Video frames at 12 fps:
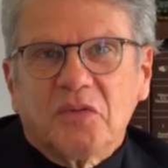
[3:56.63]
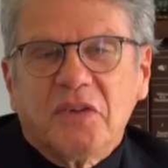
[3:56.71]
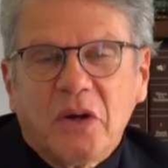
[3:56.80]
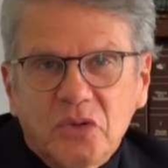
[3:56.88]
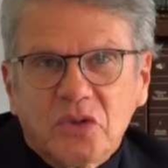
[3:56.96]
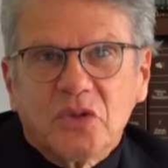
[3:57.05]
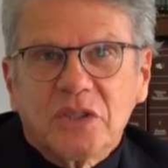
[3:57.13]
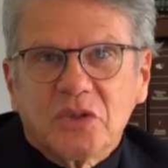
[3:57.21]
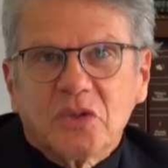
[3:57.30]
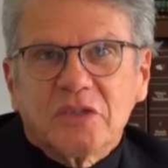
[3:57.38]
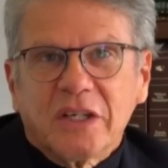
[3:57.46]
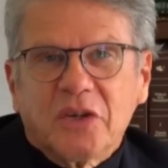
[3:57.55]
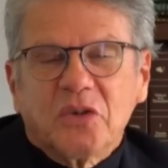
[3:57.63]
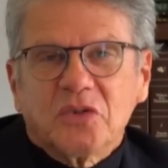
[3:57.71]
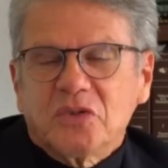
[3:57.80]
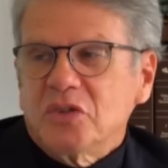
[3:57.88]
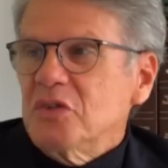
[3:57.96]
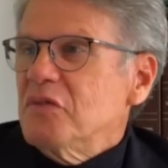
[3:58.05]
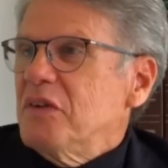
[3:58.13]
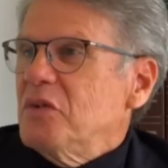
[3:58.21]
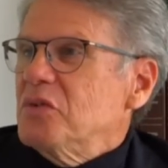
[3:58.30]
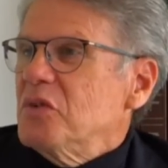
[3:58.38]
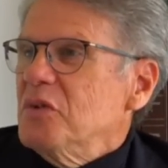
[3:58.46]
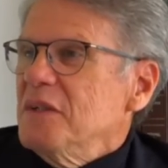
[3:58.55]
Fausto, entonces, con nosotros.
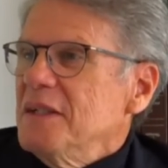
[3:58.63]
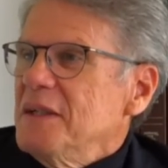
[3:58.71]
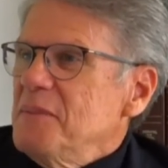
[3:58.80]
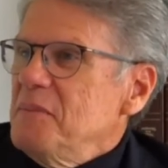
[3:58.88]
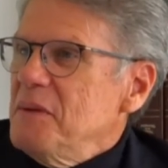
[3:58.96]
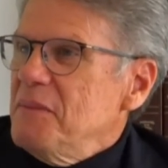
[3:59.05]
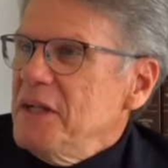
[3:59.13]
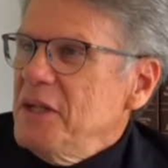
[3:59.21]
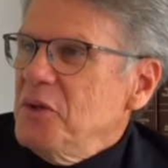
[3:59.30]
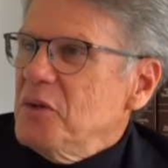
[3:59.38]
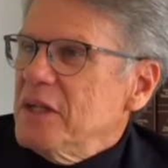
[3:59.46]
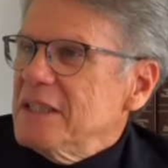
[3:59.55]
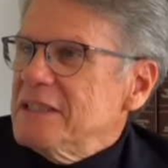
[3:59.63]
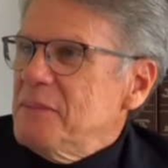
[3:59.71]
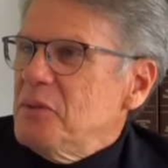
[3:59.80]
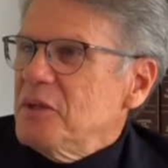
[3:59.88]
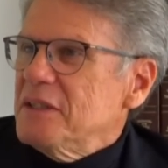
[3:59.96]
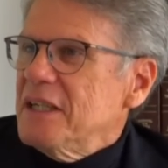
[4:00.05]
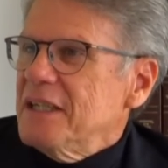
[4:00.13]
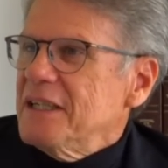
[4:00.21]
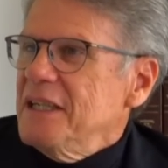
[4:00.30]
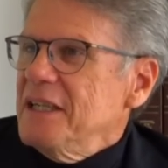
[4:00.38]
Fausto, bienvenido, gracias por estar aquí.